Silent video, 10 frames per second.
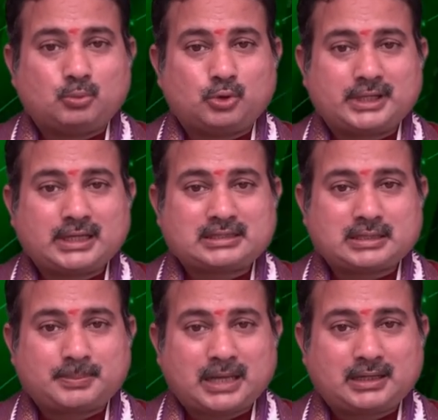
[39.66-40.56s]
ముఖ్యంగా
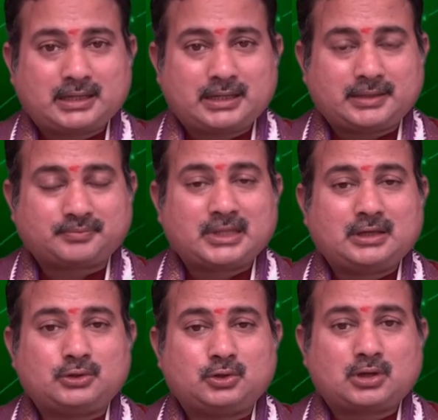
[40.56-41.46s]
చెప్పాలంటే
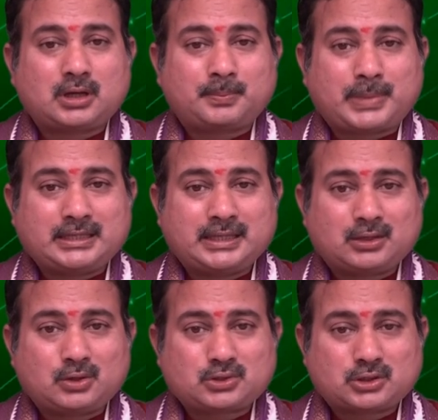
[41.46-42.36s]
ఈ యొక్క
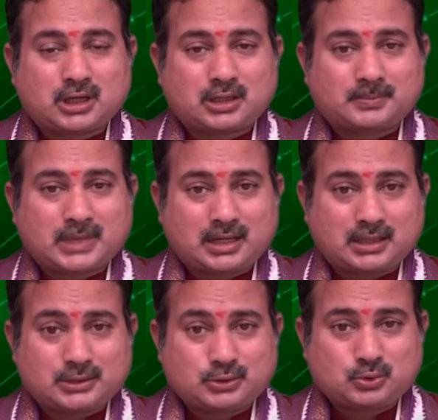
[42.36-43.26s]
పదిహేను రోజుల కాలం
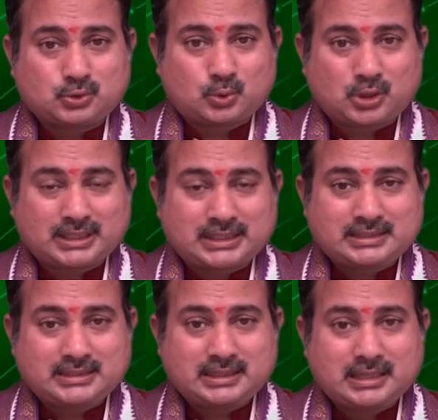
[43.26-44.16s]
అనగా జూన్ ఒకటి
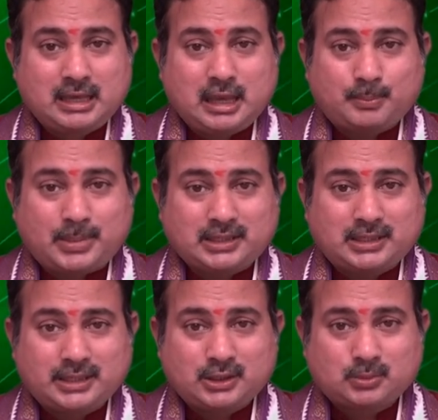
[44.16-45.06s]
నుంచి
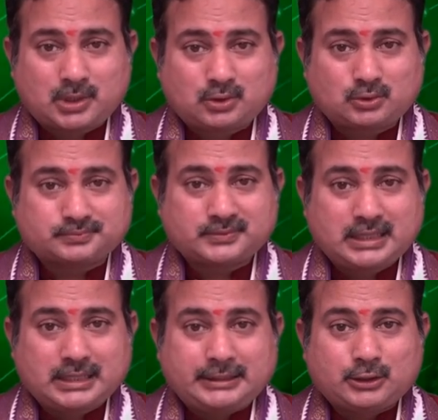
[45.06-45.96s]
పదిహేను వరకు
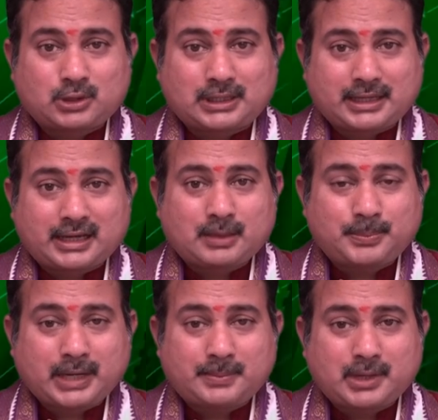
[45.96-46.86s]
ఈ యొక్క గ్రహ
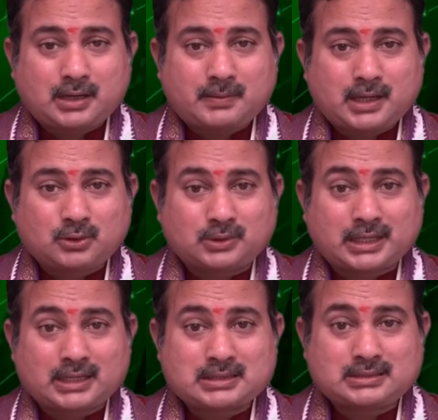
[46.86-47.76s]
ప్రభావాలు
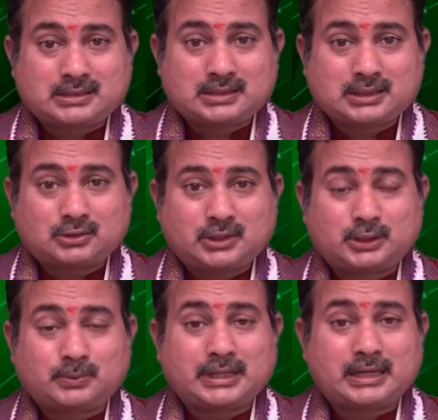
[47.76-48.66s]
గ్రహ స్థితిగతులు
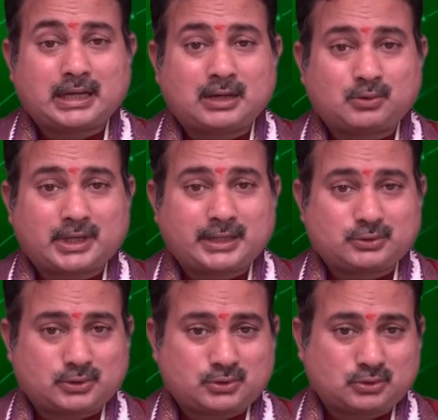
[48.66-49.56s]
ఎటు ఎలా ఉన్నాయో
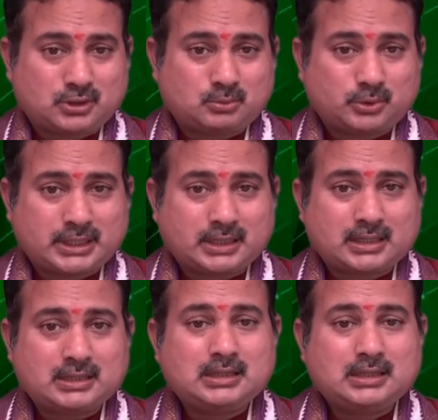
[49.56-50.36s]
తెలుసుకుందాం ముఖ్యంగా